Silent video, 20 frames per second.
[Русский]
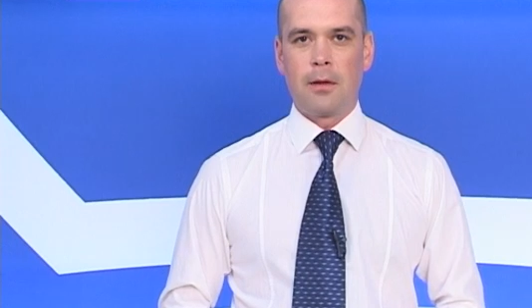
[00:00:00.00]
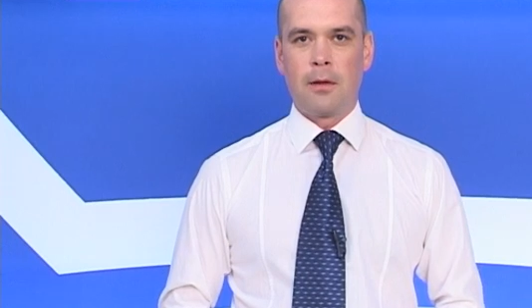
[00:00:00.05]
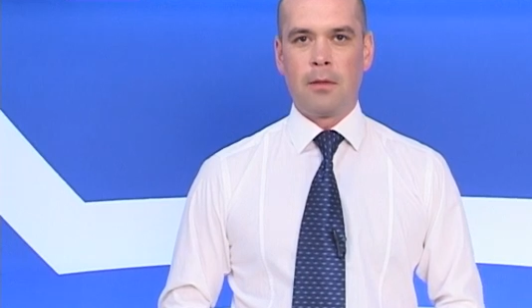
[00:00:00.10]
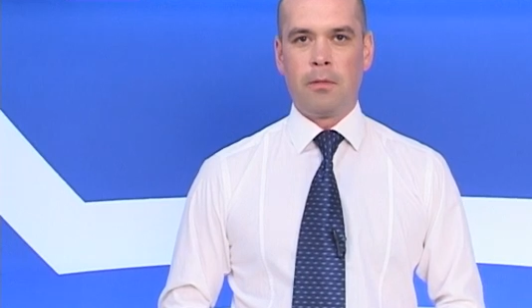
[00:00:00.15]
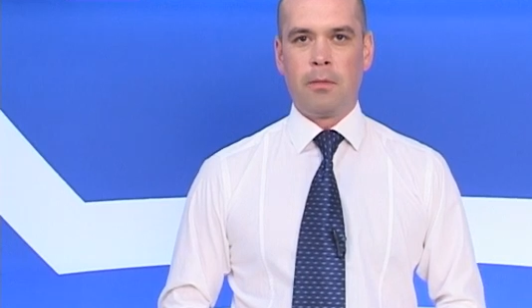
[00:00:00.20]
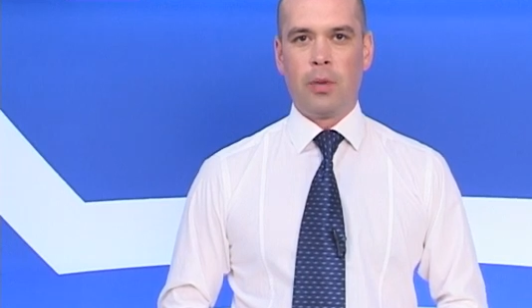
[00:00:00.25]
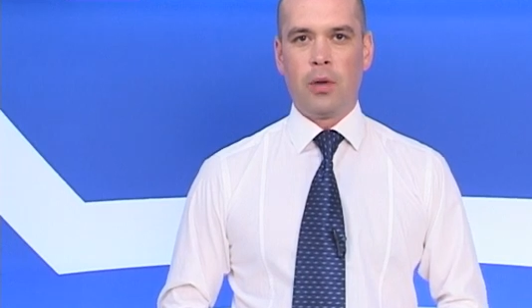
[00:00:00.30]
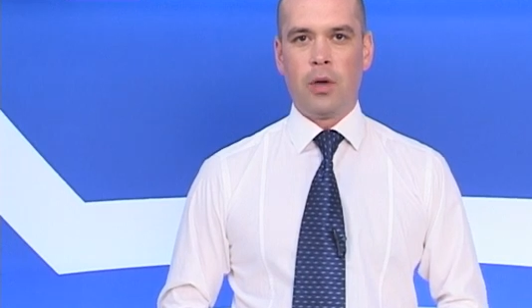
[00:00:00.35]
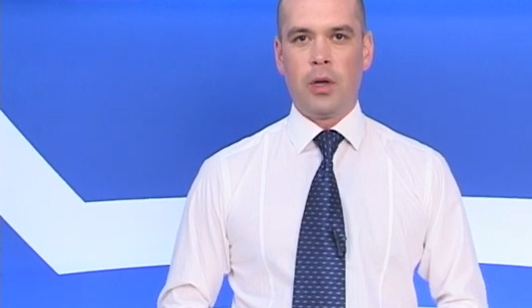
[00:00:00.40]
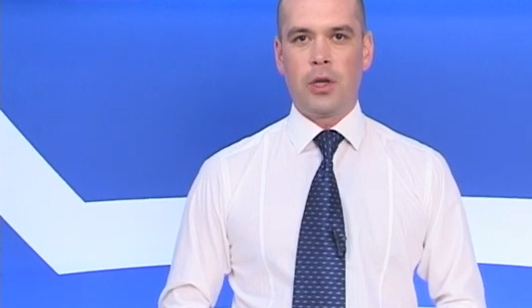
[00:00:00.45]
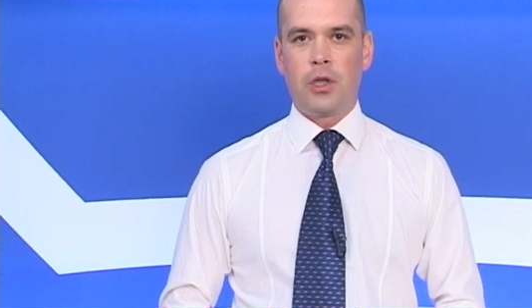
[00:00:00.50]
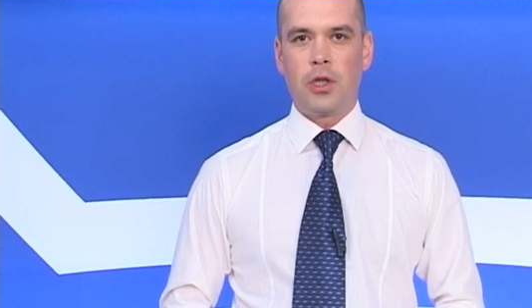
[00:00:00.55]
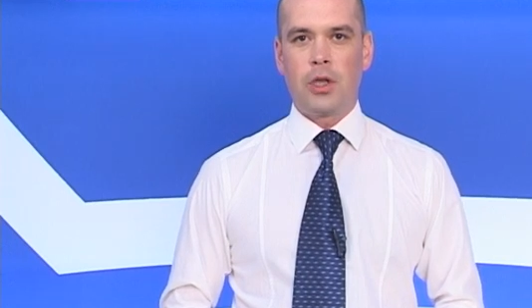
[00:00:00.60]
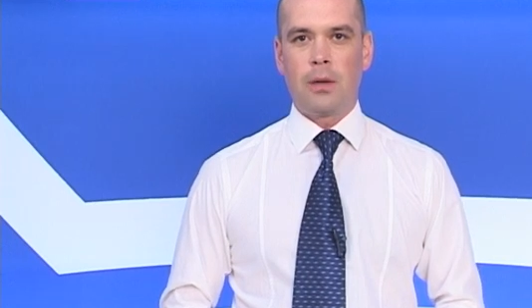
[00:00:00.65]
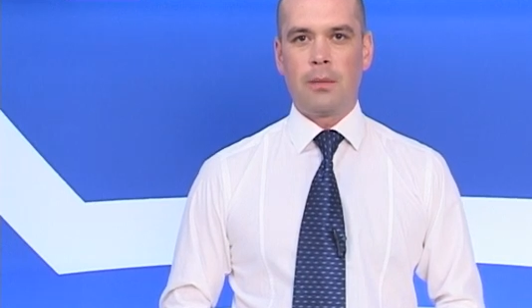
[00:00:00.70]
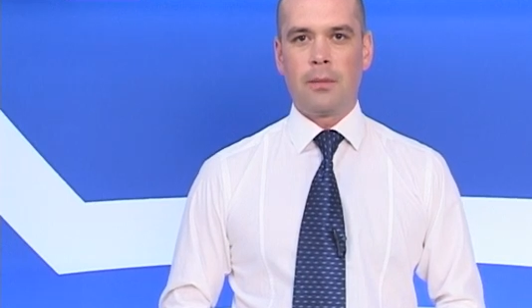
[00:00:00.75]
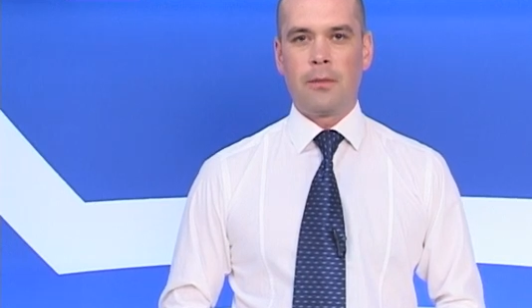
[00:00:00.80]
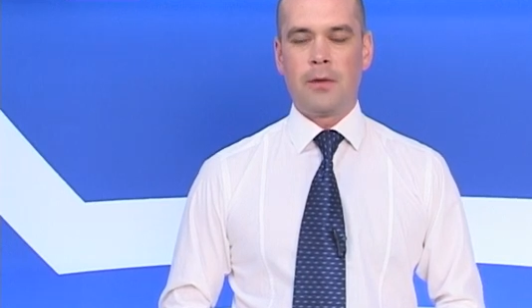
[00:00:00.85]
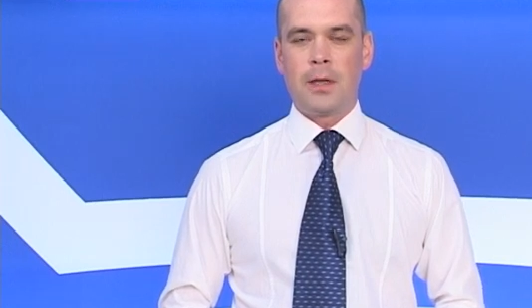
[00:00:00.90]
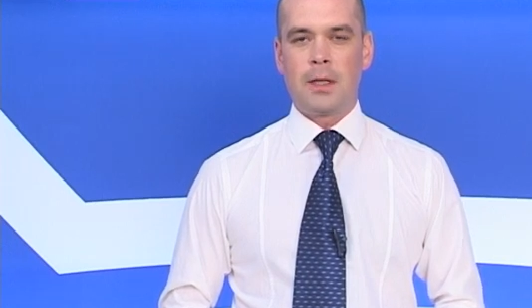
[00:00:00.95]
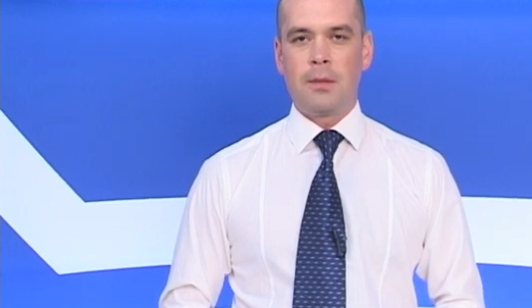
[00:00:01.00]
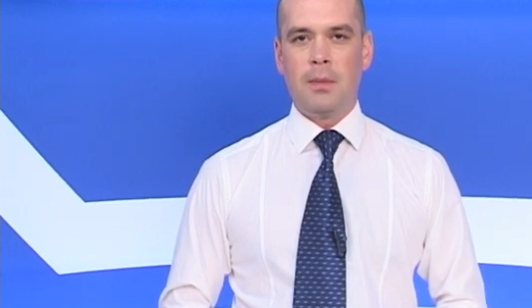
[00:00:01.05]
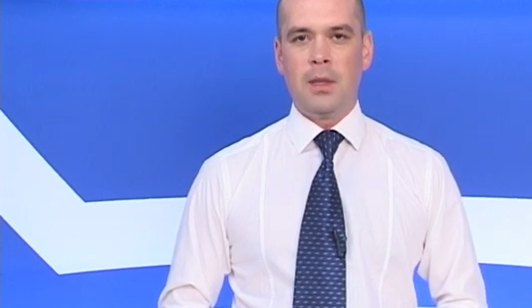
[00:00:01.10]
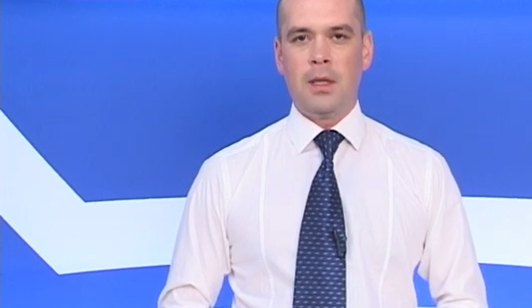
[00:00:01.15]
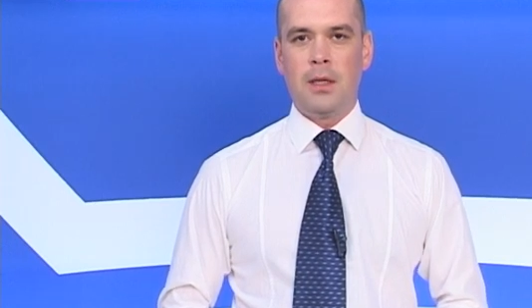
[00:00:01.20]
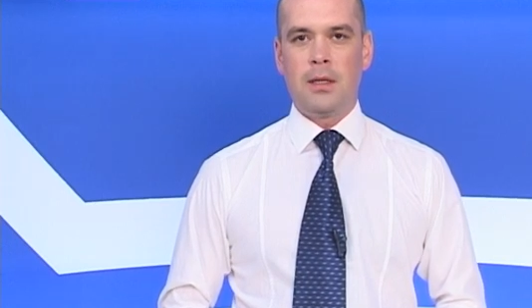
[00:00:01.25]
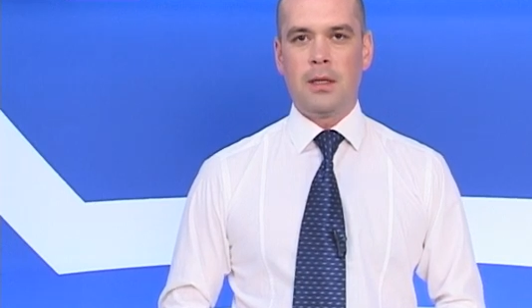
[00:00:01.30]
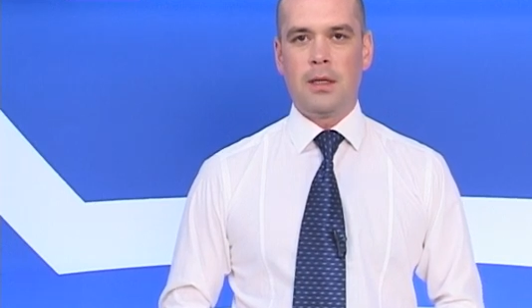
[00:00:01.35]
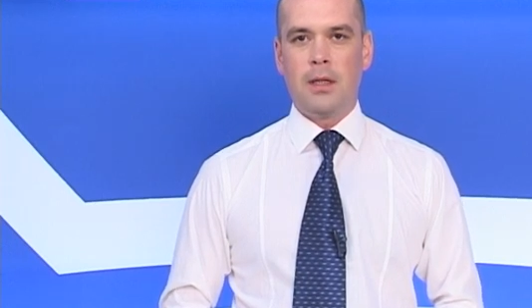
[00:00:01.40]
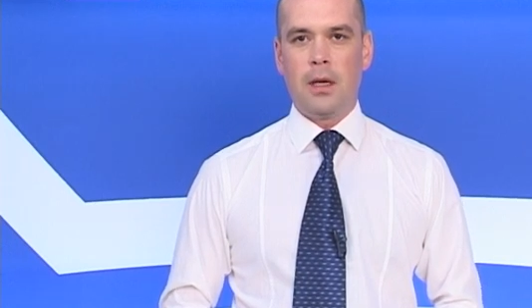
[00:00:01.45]
в более чем
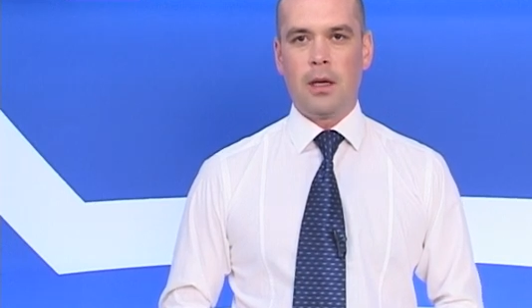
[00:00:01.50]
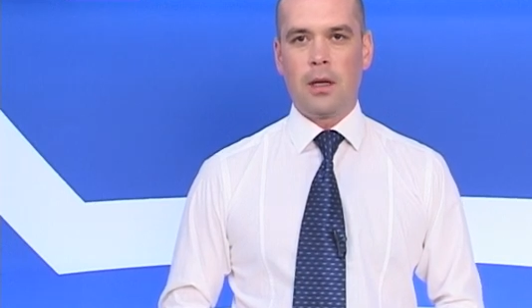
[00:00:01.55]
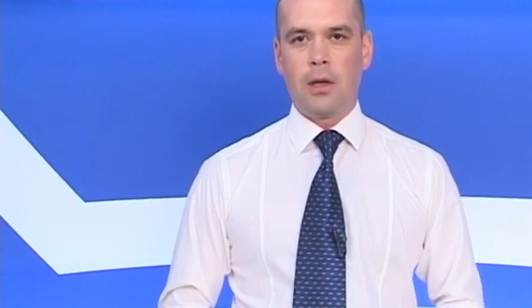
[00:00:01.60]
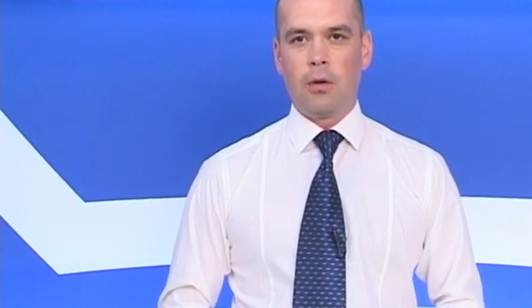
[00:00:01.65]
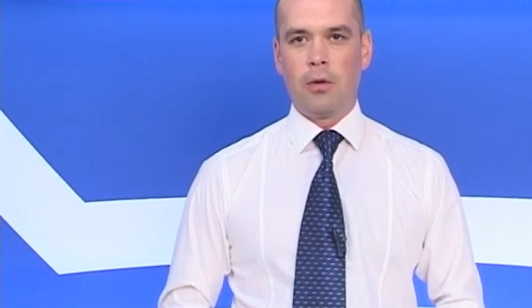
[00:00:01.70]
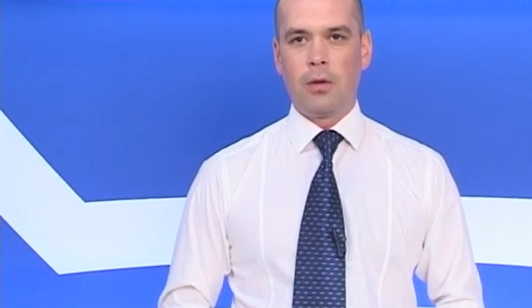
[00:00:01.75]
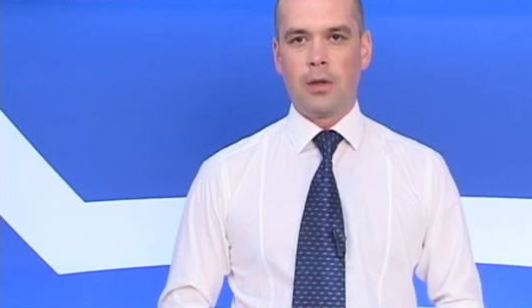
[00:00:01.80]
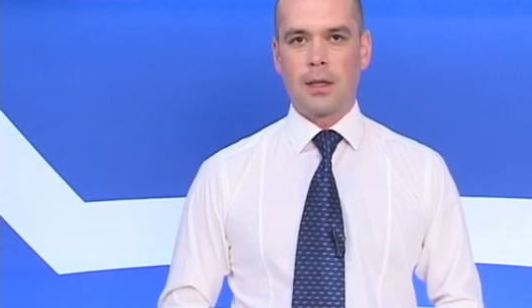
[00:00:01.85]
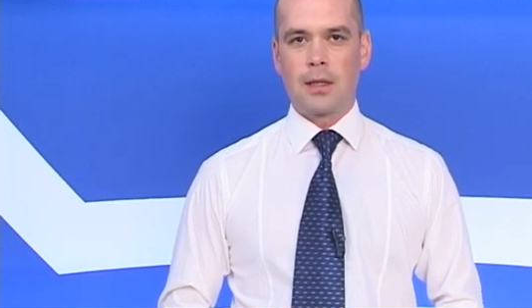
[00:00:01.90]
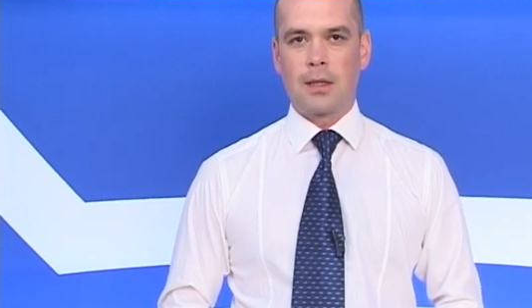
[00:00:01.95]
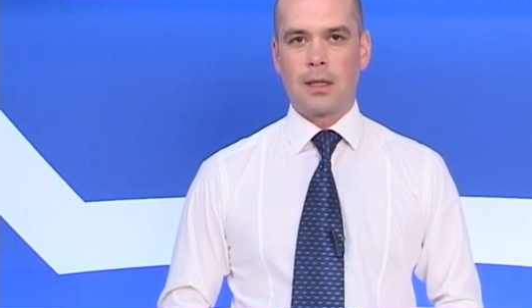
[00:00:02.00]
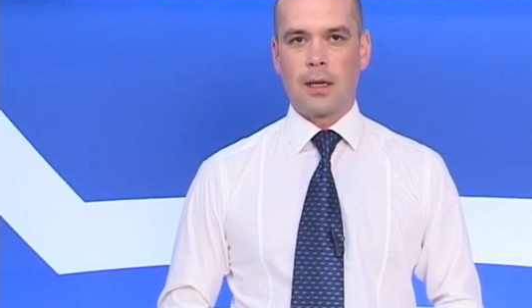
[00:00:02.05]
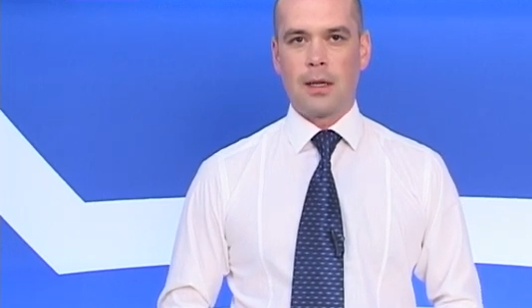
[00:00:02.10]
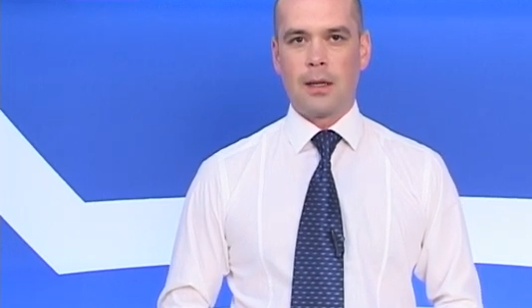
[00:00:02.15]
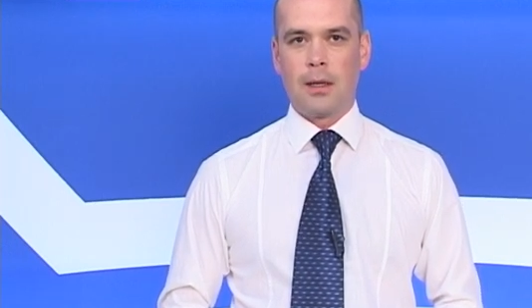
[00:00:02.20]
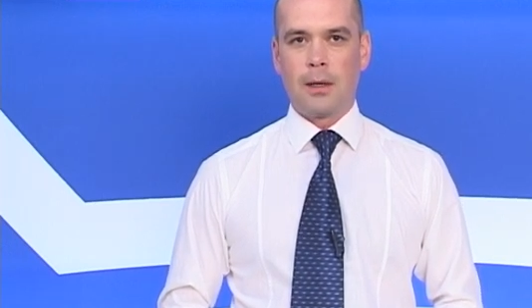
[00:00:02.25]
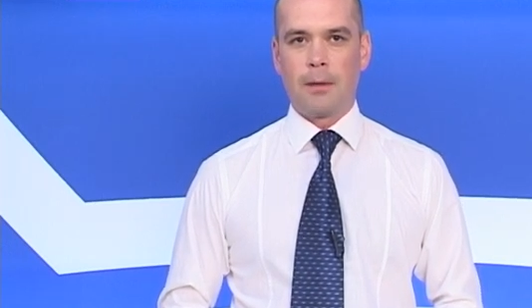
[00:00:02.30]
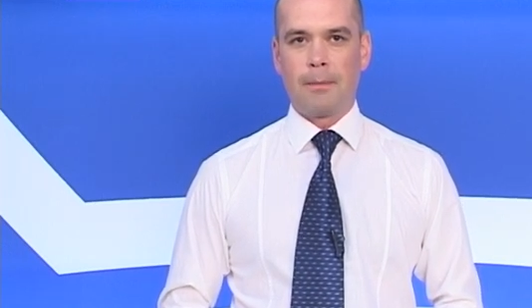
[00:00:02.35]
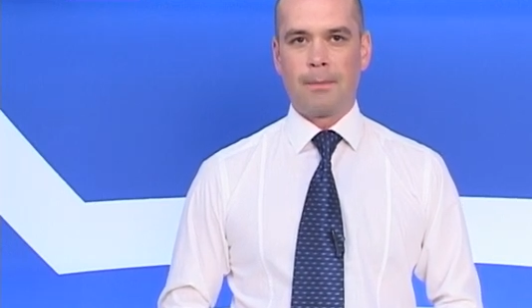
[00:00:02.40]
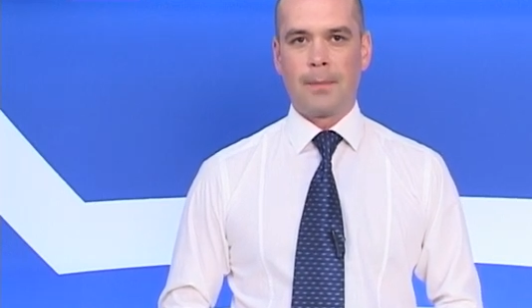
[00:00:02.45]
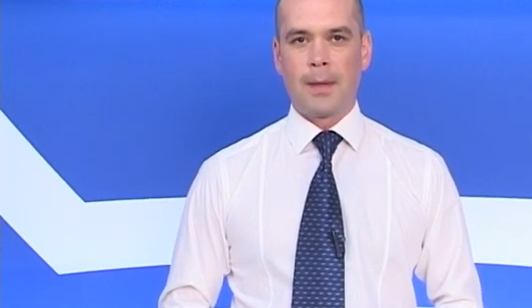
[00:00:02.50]
80 регионах страны.